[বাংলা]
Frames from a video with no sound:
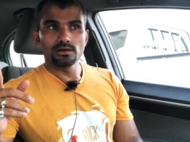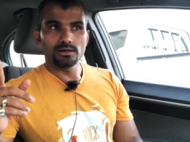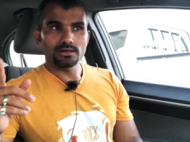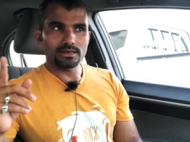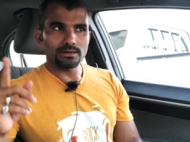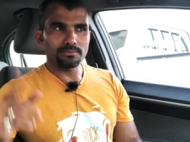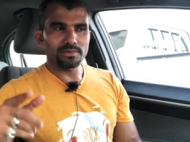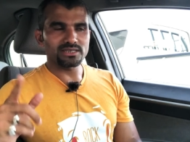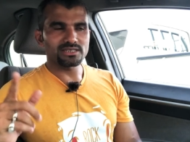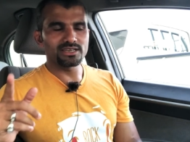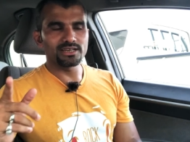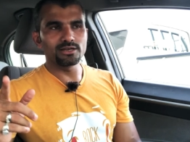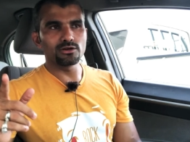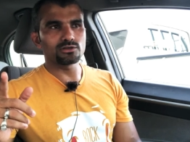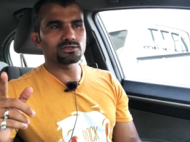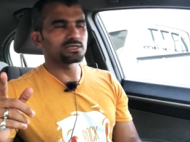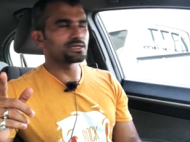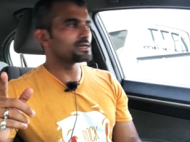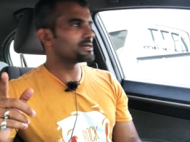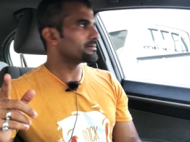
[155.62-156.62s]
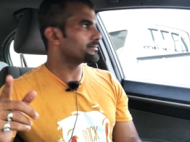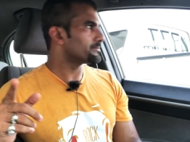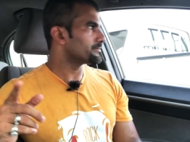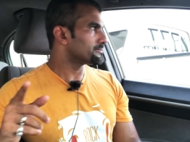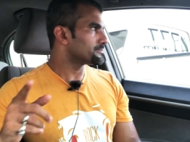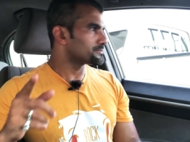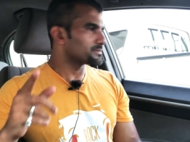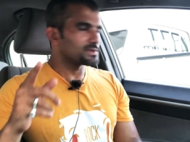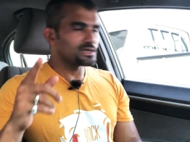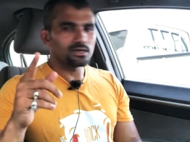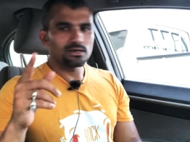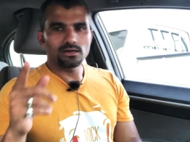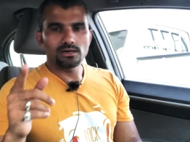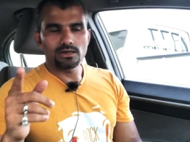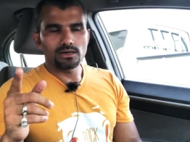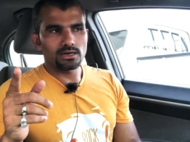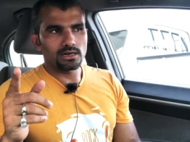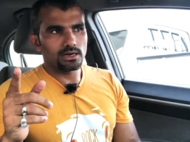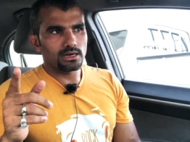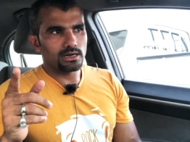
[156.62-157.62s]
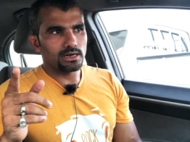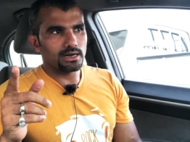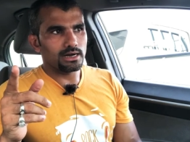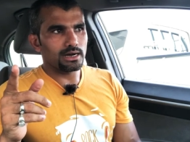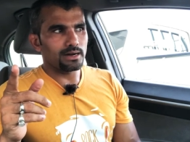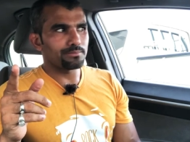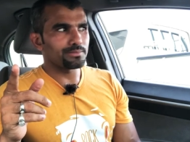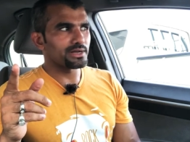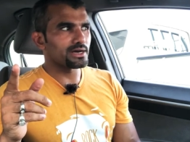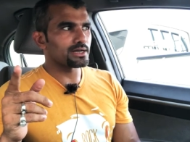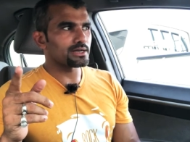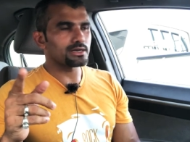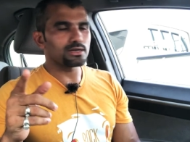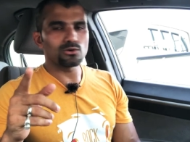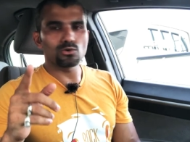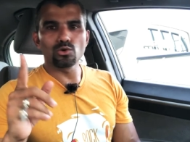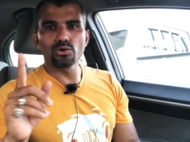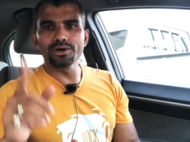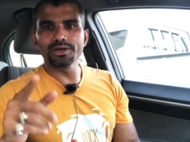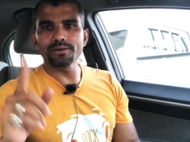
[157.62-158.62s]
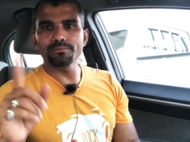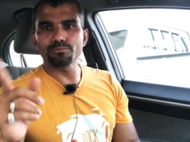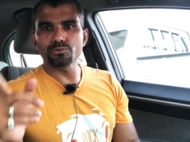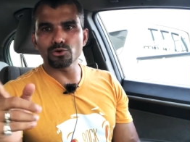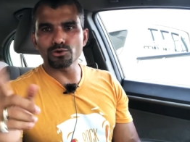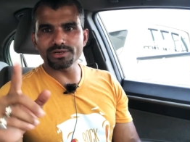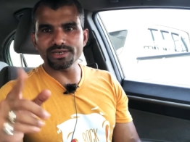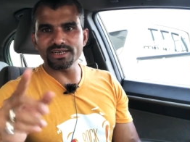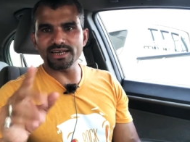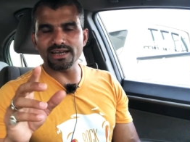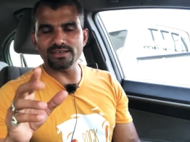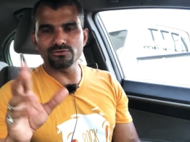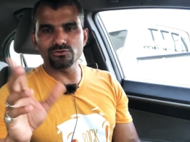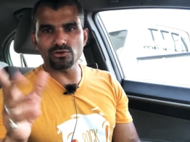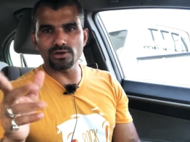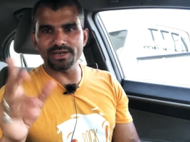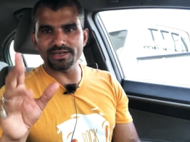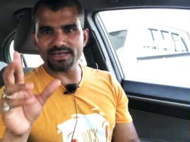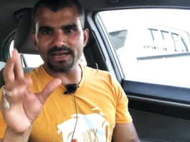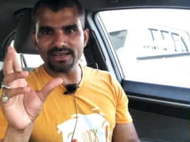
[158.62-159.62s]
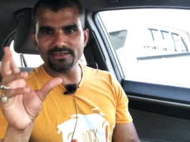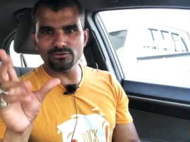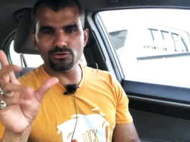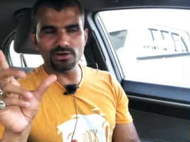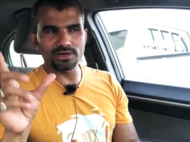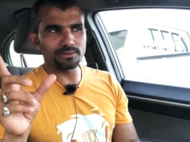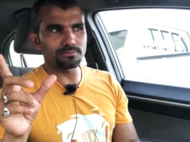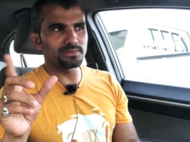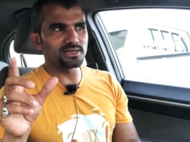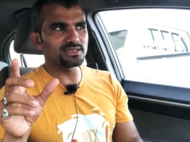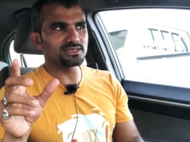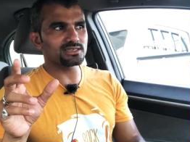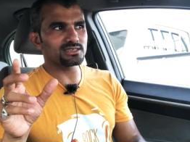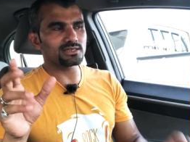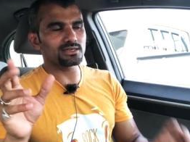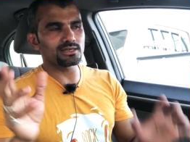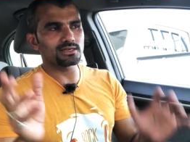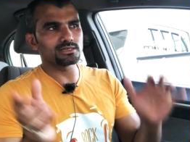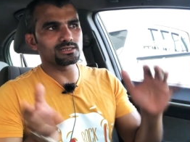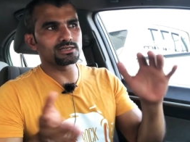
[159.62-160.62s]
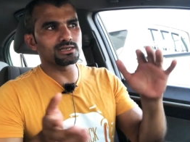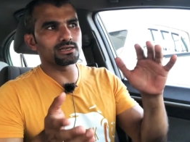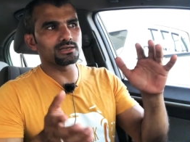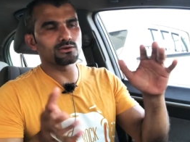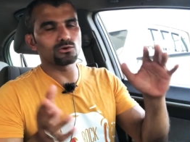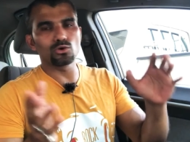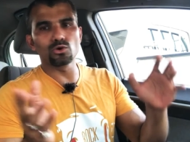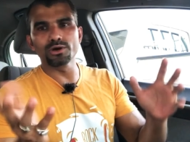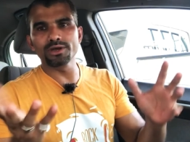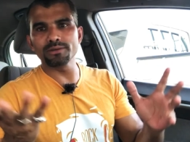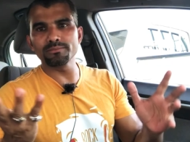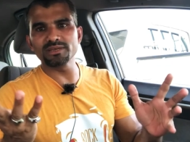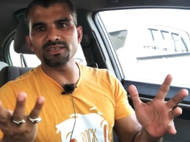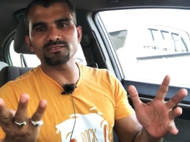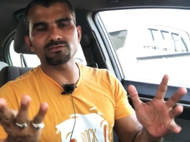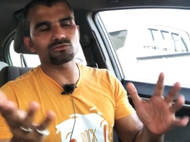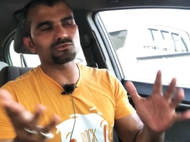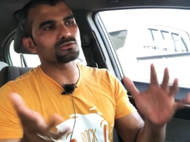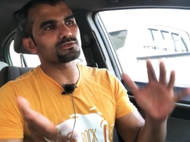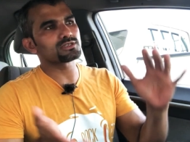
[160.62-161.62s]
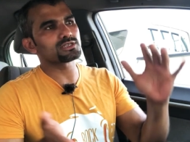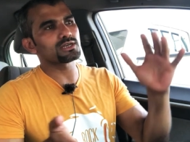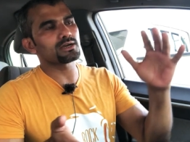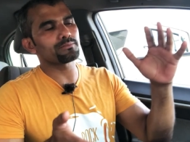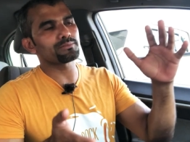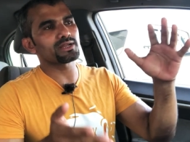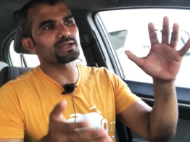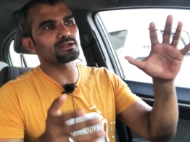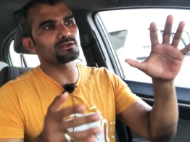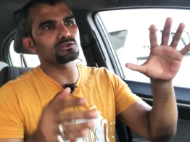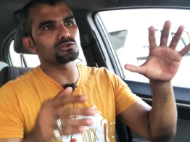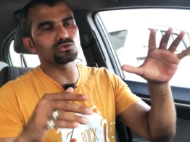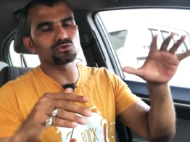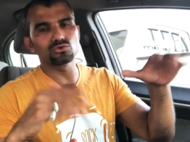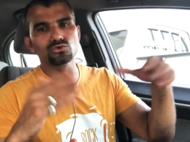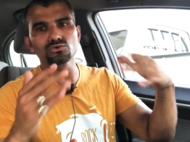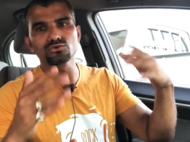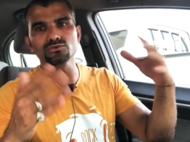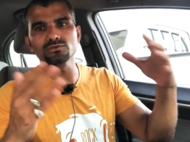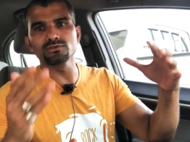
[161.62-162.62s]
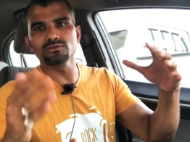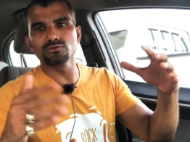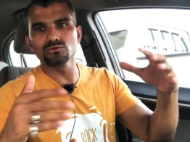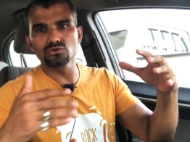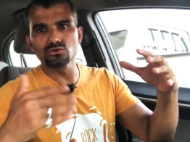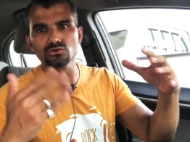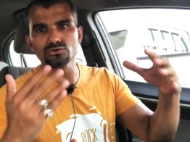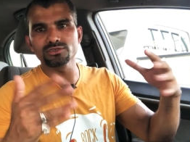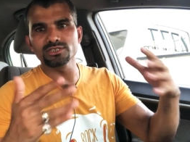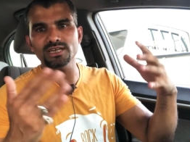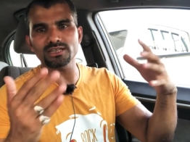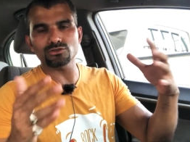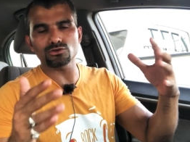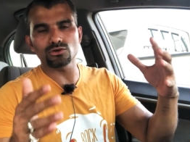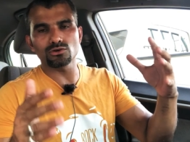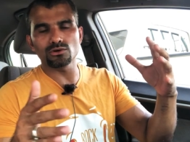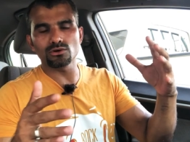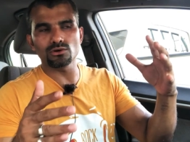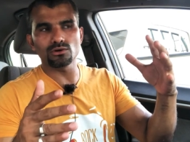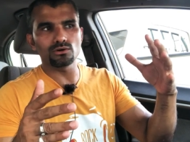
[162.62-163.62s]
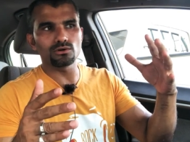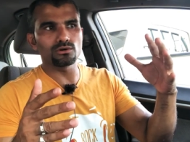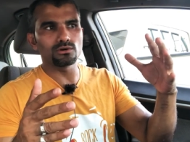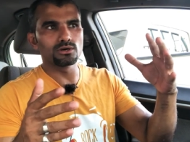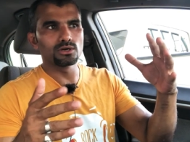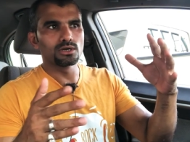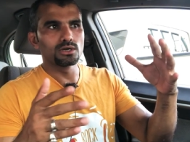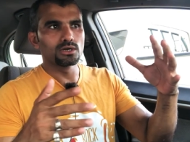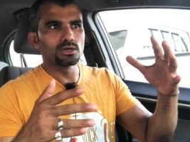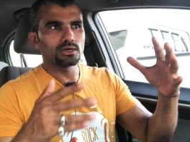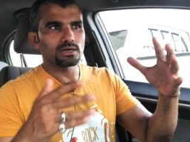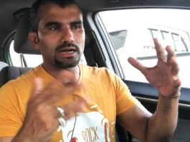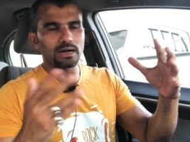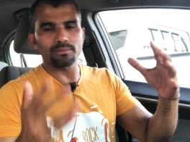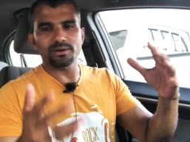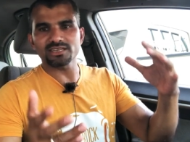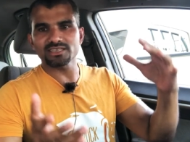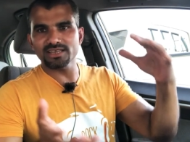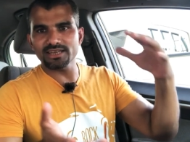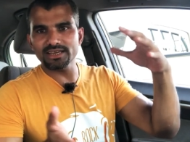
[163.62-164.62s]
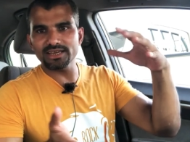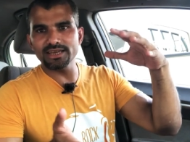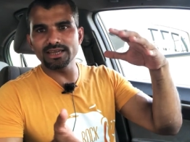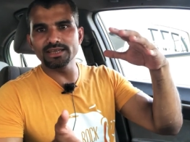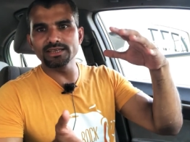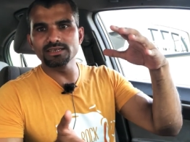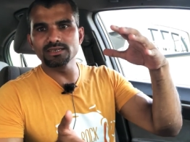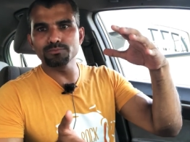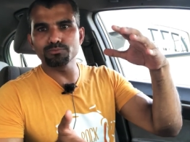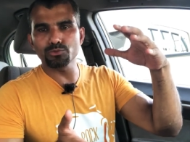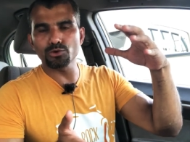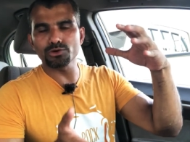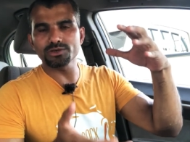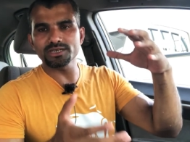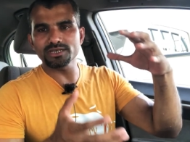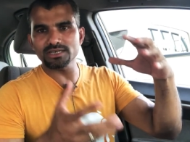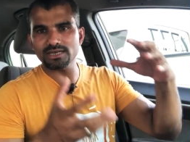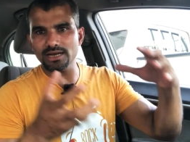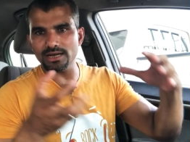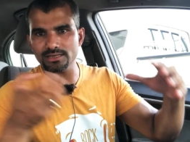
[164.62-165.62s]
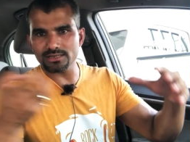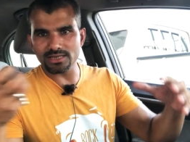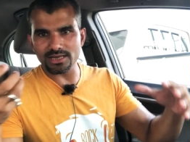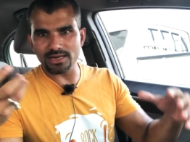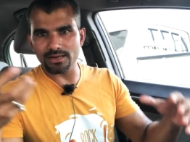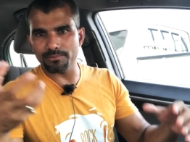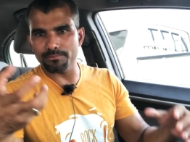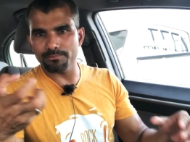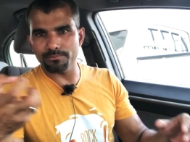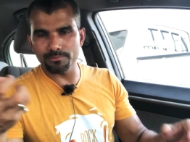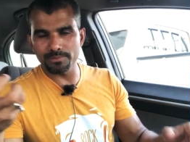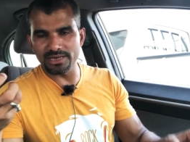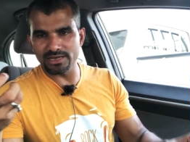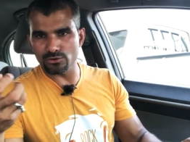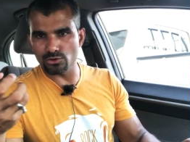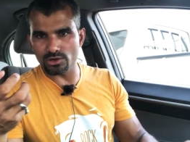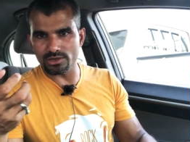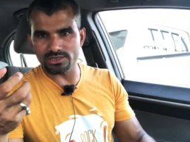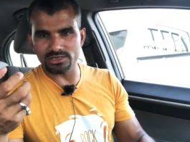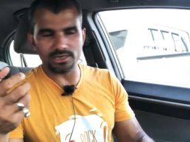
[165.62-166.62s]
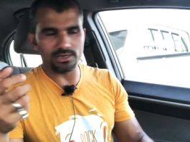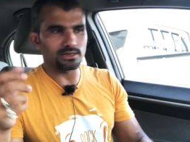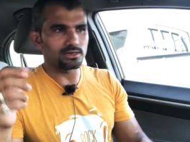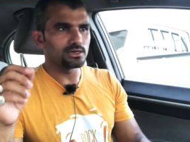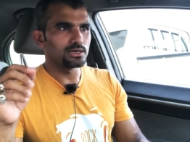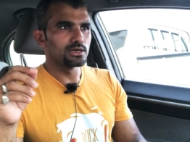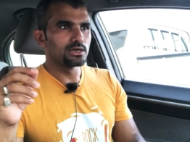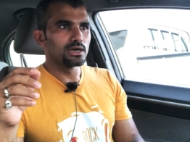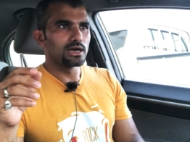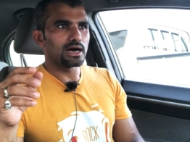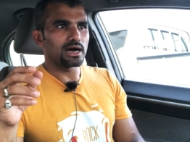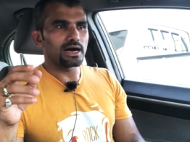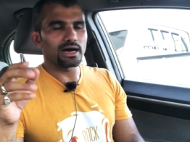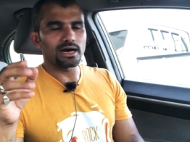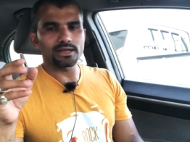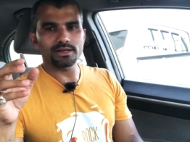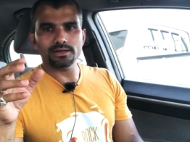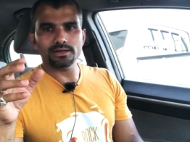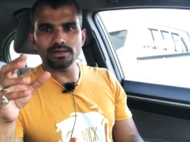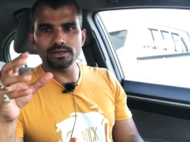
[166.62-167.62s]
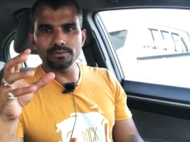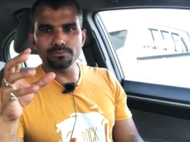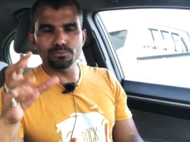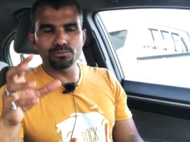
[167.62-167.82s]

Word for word: নাম্বার থ্রি হচ্ছে আপনার হোয়ে প্রোটিন আইসোলেট আইসোলেট মিন্স যে হোয়ে মিন্স হচ্ছে আপনার দুধ দুধ জাতীয় খাবার থেকে এই প্রোটিনটা তারা বের করেছে আর এ